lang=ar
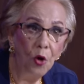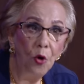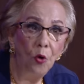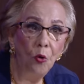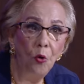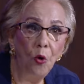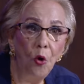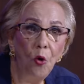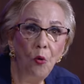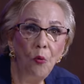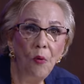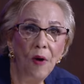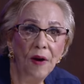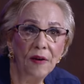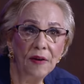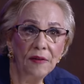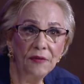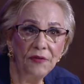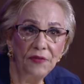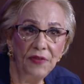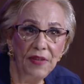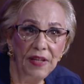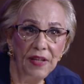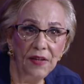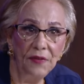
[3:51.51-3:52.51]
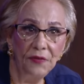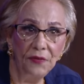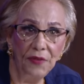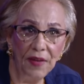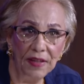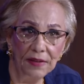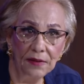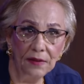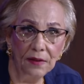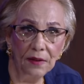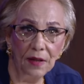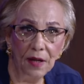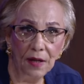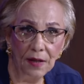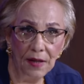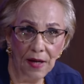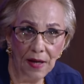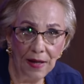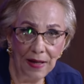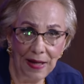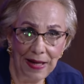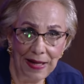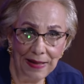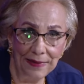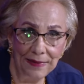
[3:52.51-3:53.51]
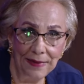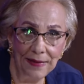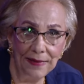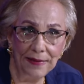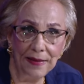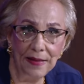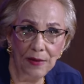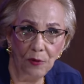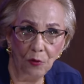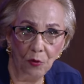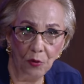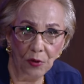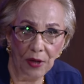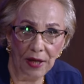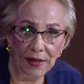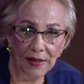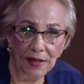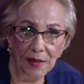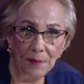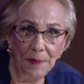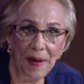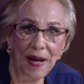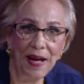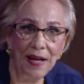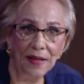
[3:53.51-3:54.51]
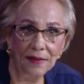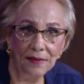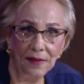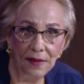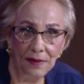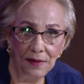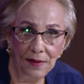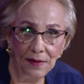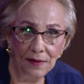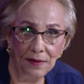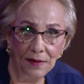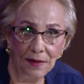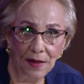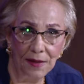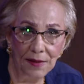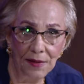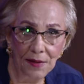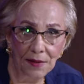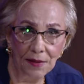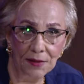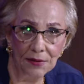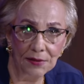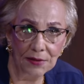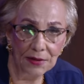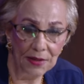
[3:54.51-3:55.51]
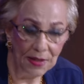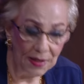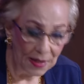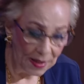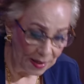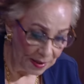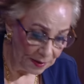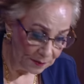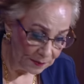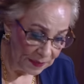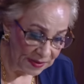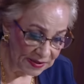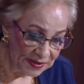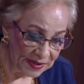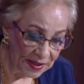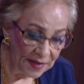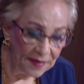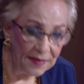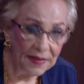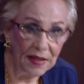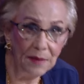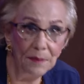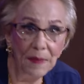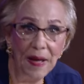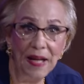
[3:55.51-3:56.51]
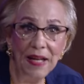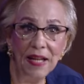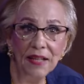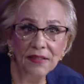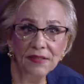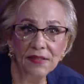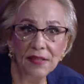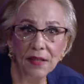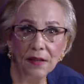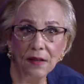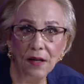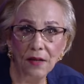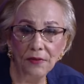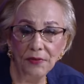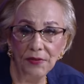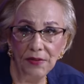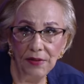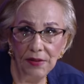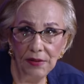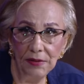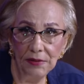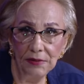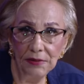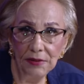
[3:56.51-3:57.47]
وهو في فترة هتيجي قريبة يتغير بس انت مالك ثقة فيه